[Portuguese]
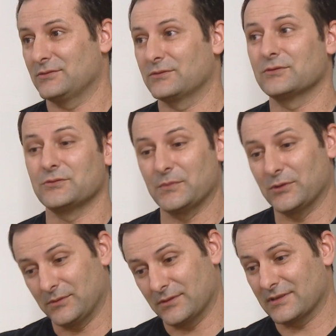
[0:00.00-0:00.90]
e, o, e
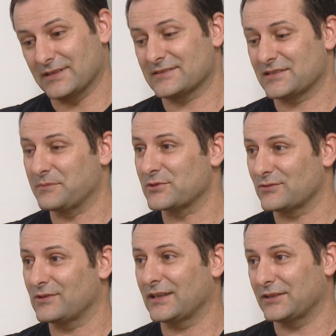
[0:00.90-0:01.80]
uma que se chama
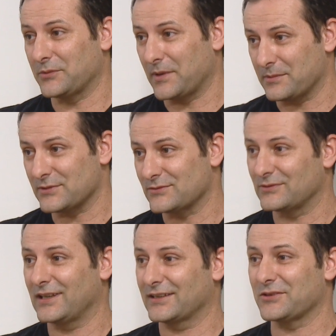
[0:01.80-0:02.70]
chocolate e não é bem
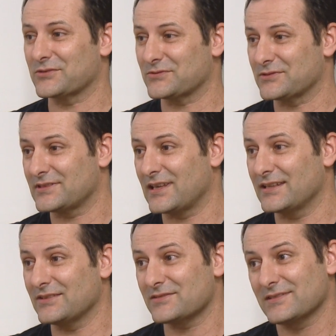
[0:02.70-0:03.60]
chocolate, que é os
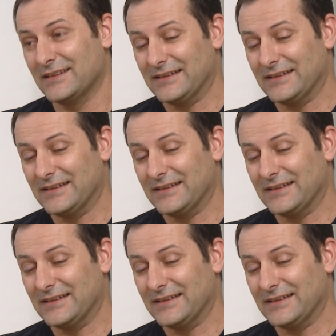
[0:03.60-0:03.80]
sucedâneos.